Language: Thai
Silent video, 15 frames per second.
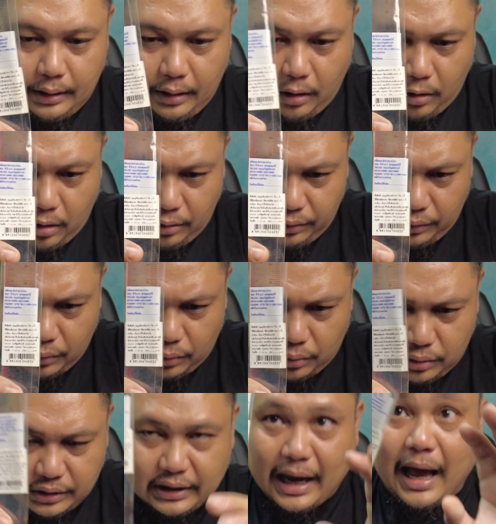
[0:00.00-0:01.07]
น้องสูง
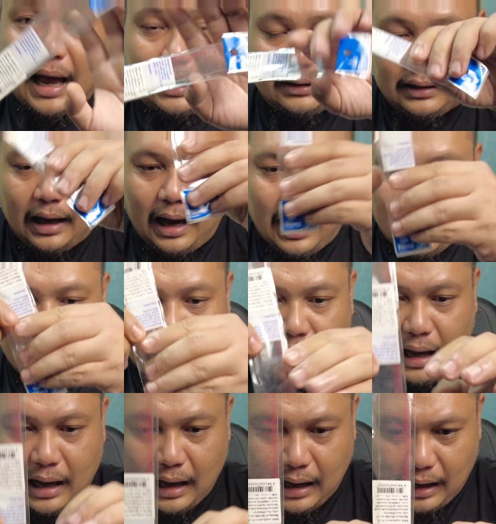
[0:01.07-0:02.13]
จากเท้า
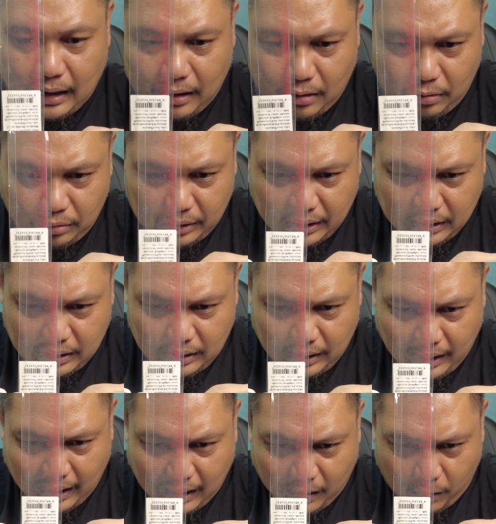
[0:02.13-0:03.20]
ถึง
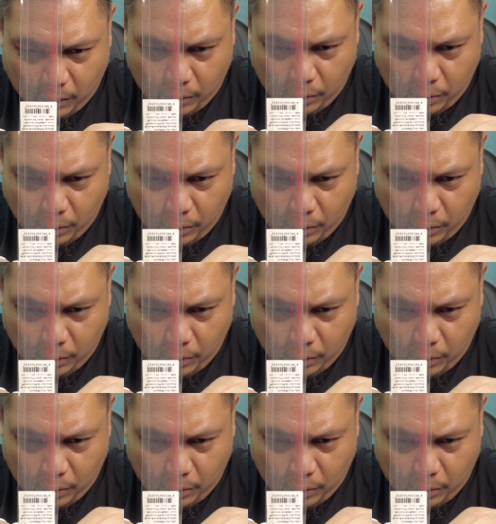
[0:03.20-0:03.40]
เขา